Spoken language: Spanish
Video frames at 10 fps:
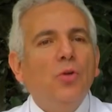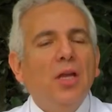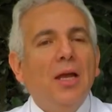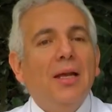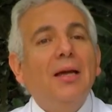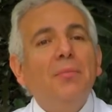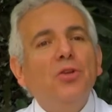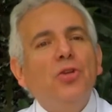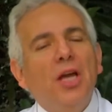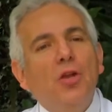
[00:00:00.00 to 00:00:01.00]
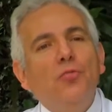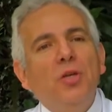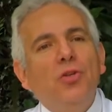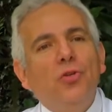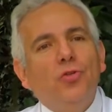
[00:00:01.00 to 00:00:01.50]
Aunque la gran mayoría de los
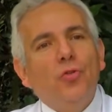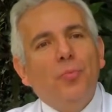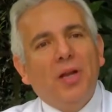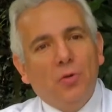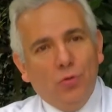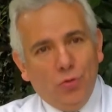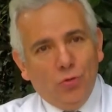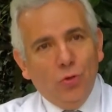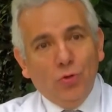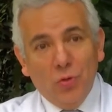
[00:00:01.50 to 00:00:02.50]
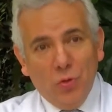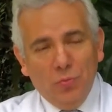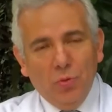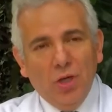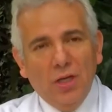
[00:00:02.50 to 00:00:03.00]
métodos son para uso
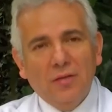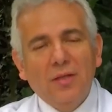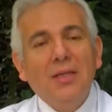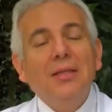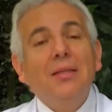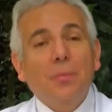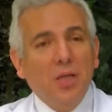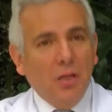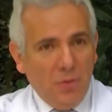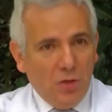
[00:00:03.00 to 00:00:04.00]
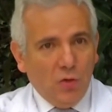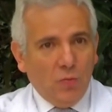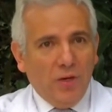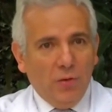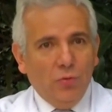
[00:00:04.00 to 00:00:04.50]
exclusivo de mujeres, también hay
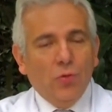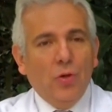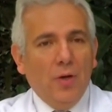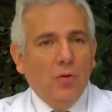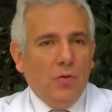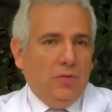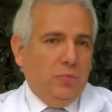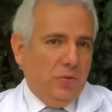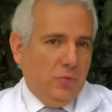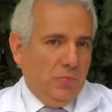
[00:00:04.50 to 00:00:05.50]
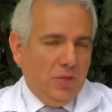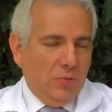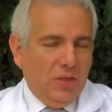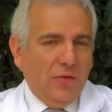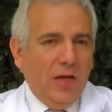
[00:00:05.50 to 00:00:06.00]
métodos para uso de varones, pues,
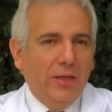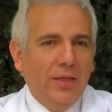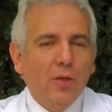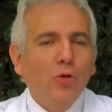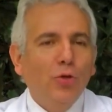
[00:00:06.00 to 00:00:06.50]
específicamente el